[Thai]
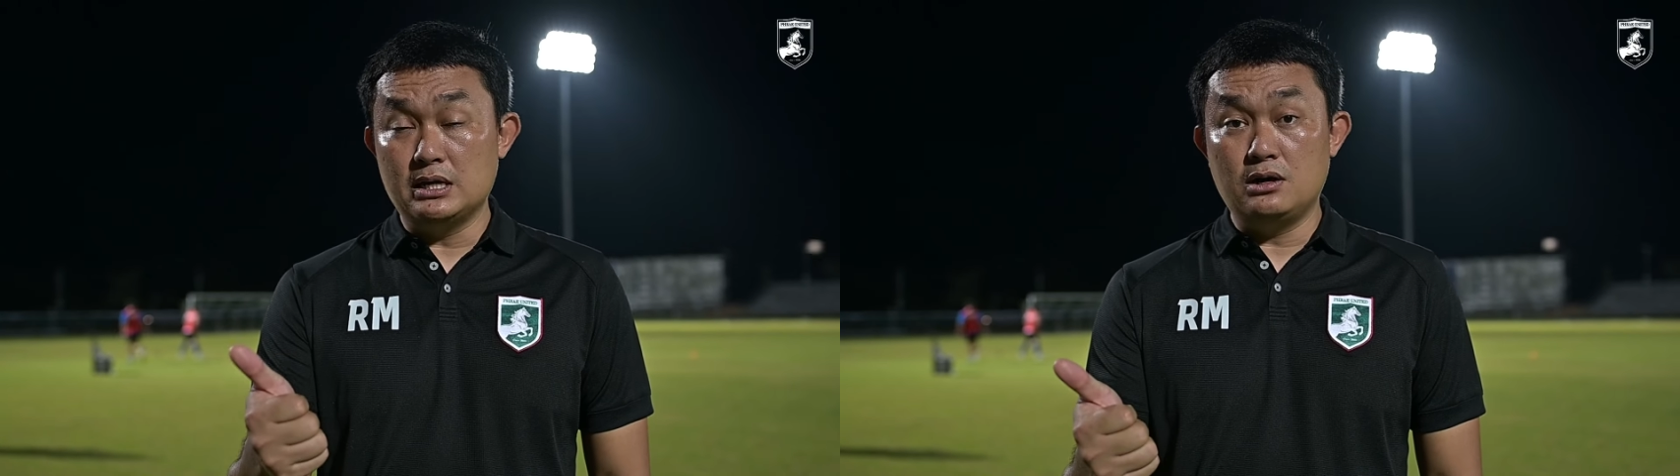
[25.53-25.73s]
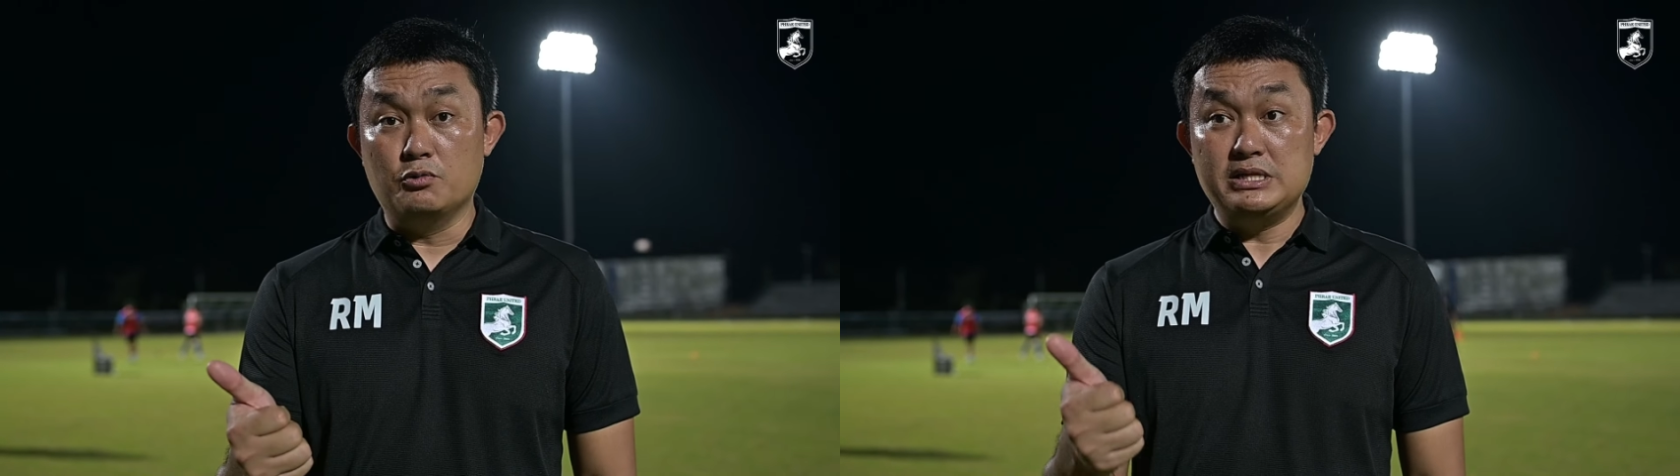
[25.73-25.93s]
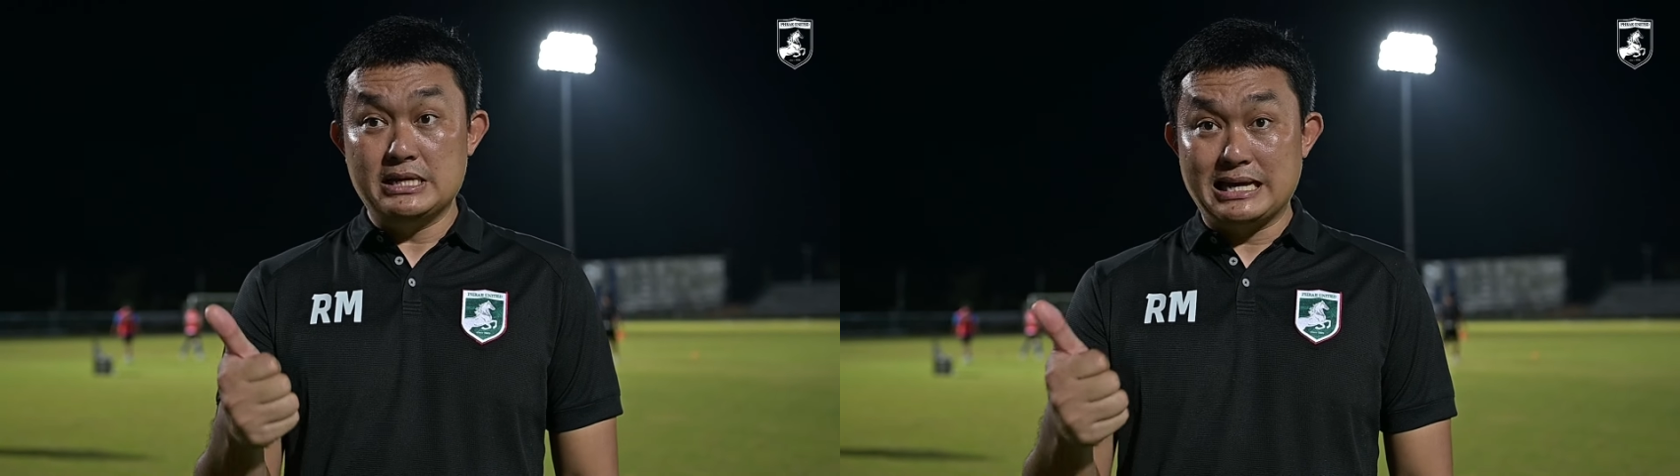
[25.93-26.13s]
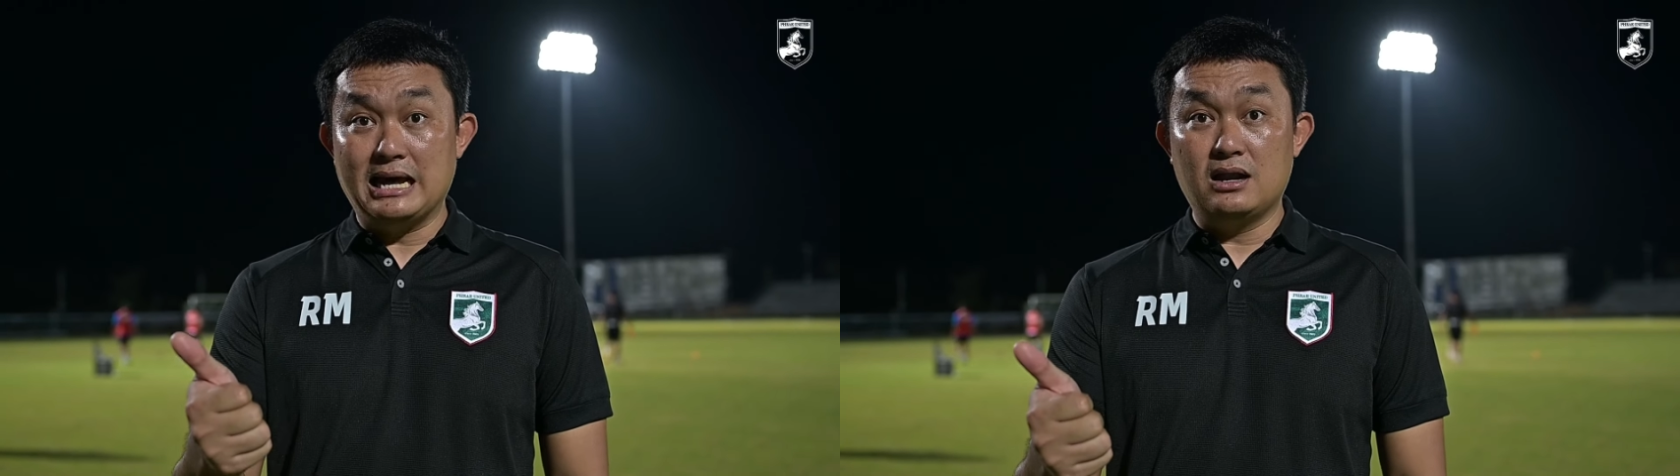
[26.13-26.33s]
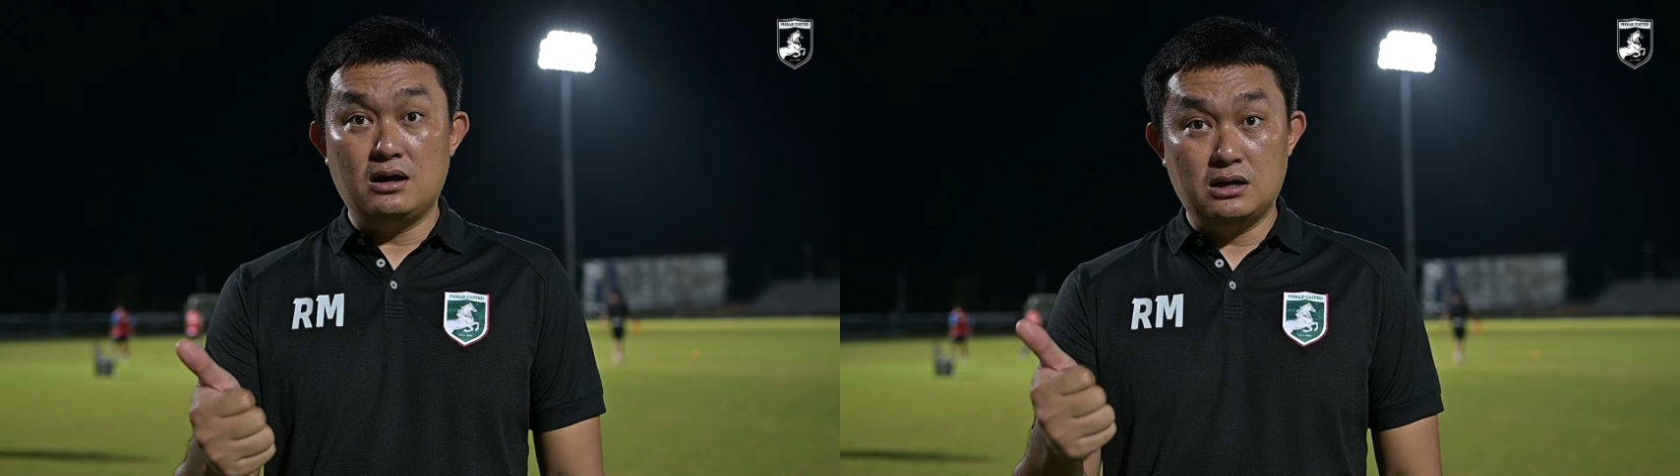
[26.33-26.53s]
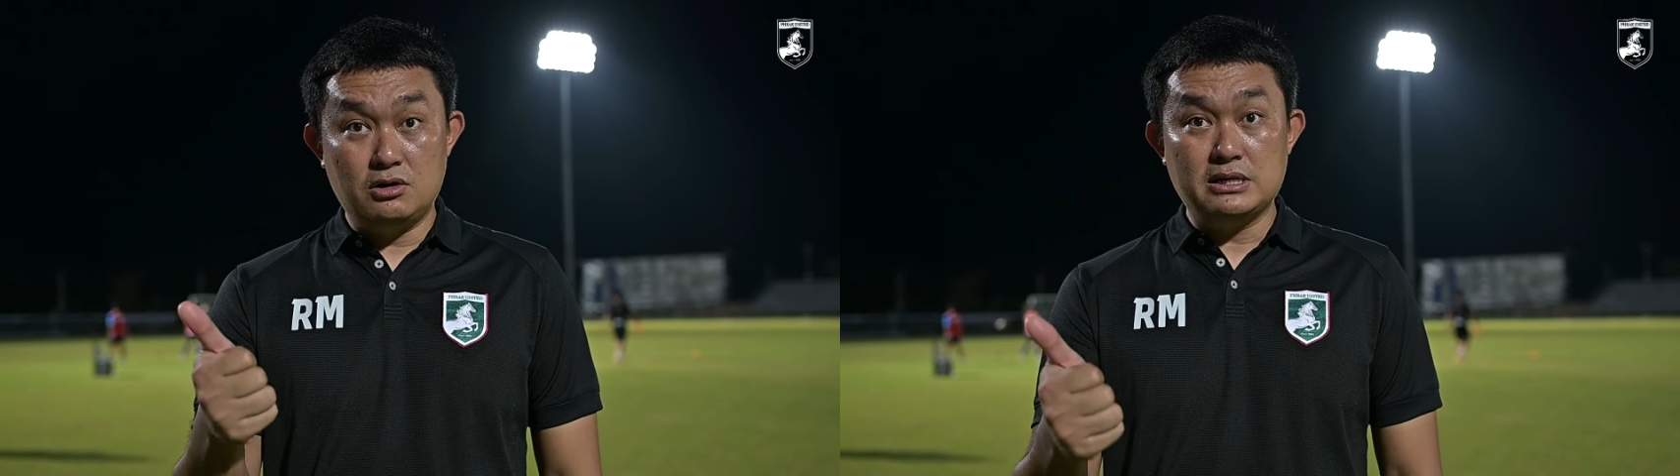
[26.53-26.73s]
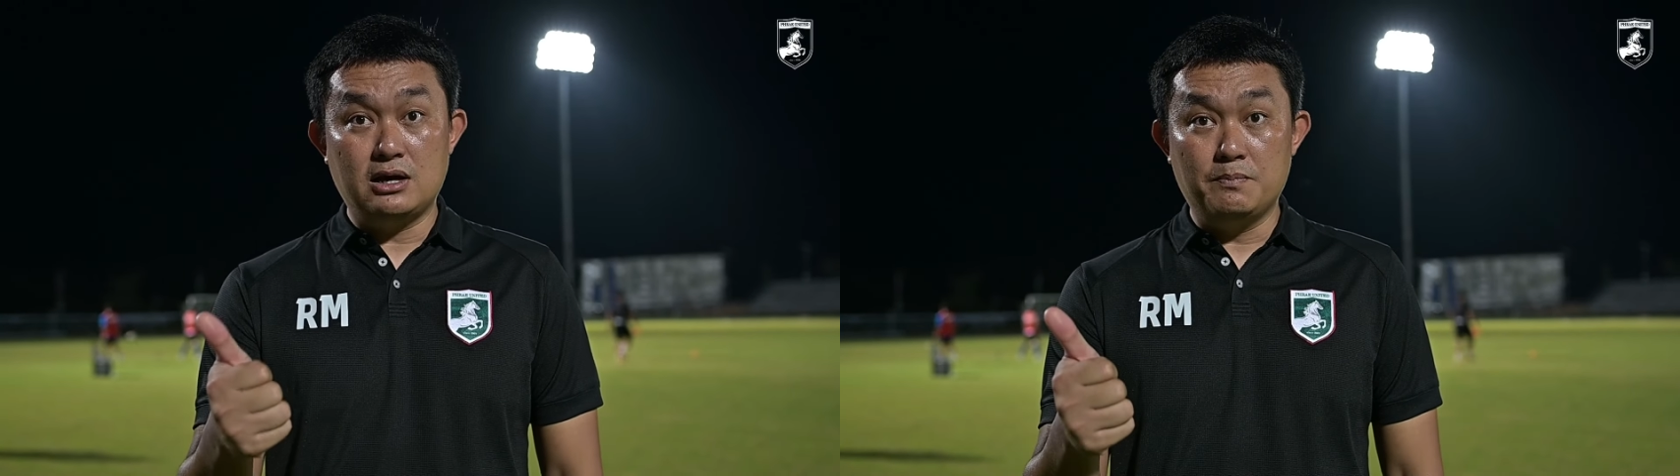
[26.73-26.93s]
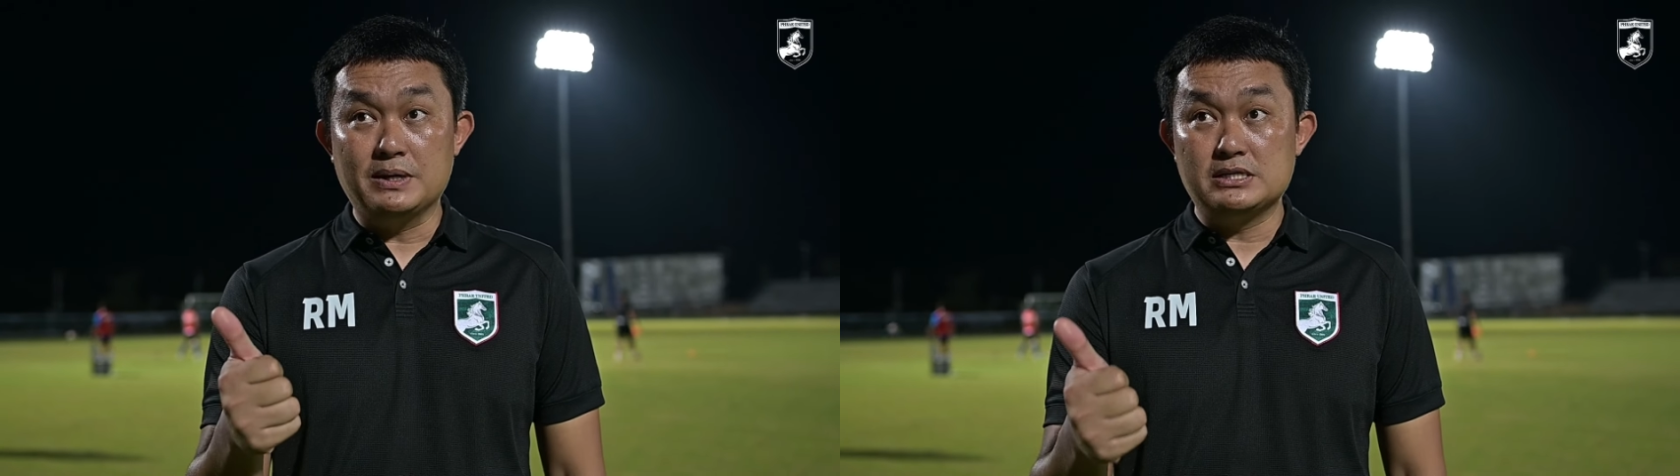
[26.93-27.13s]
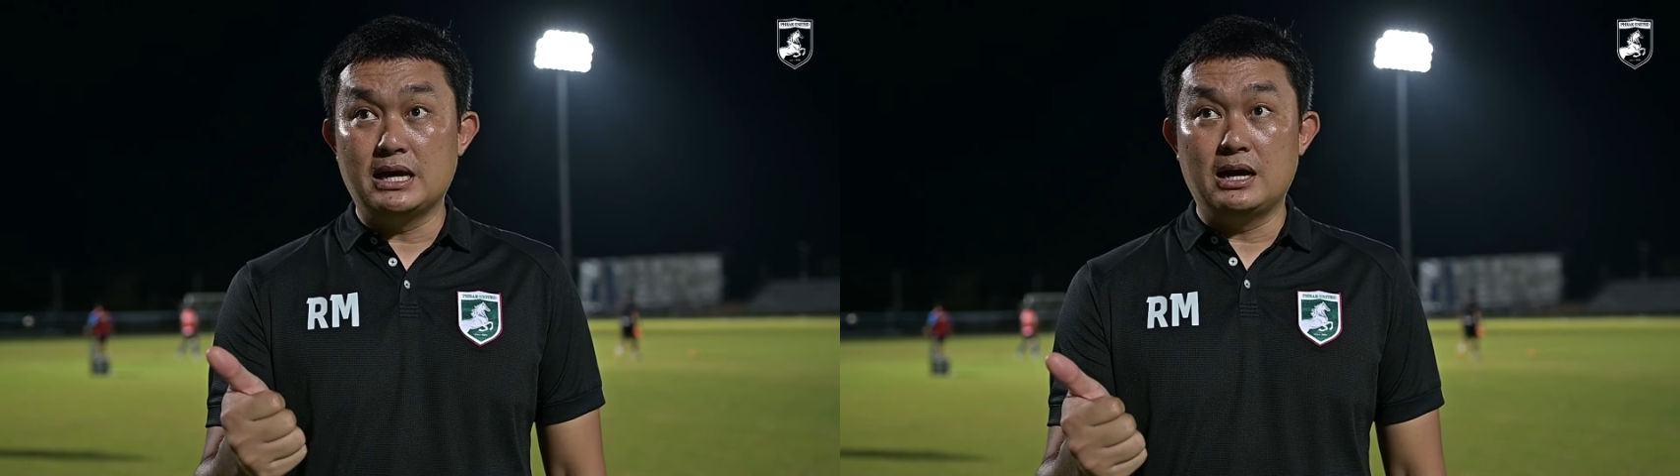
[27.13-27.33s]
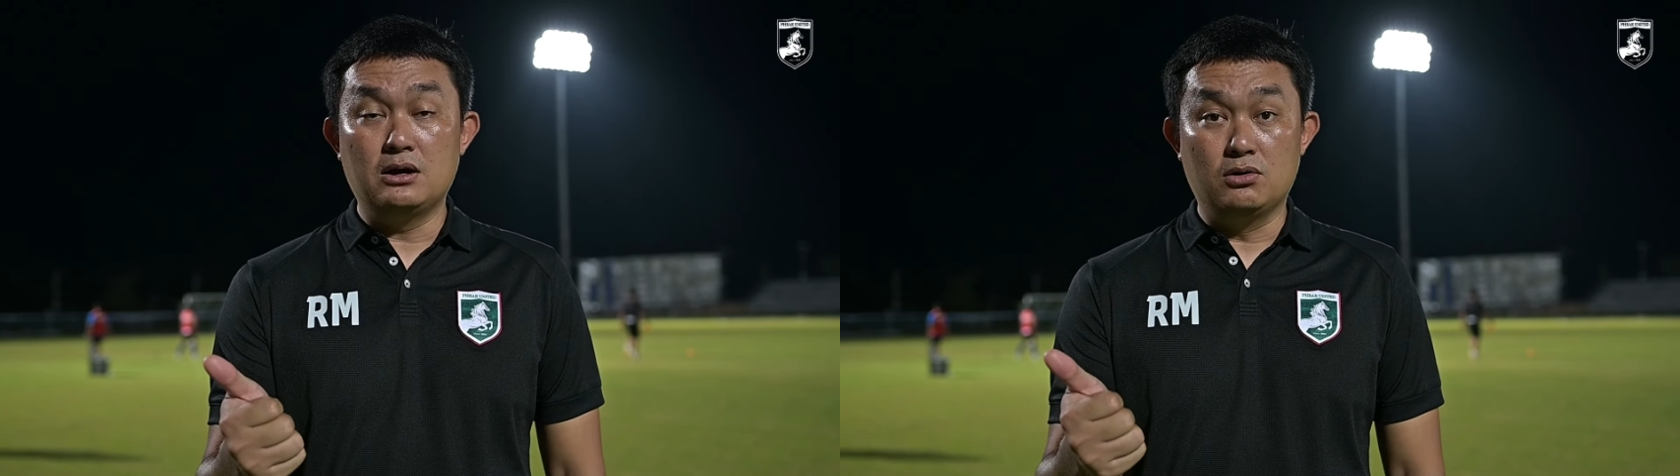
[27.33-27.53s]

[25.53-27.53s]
เรื่องของวิธีการแล้วก็เข้าใจของปััชญา